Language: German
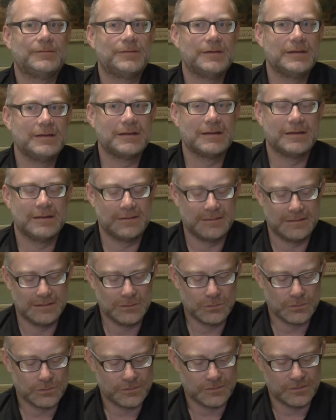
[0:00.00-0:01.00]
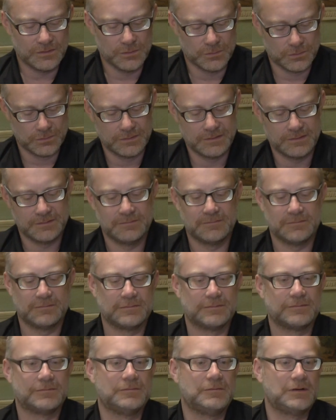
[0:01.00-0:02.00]
finde
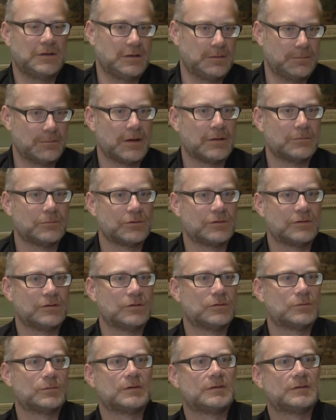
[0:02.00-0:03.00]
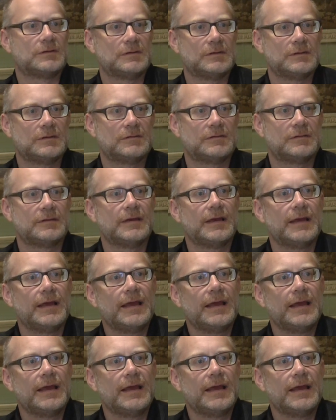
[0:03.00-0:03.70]
Institutionen, wie eben ein Museum es ist,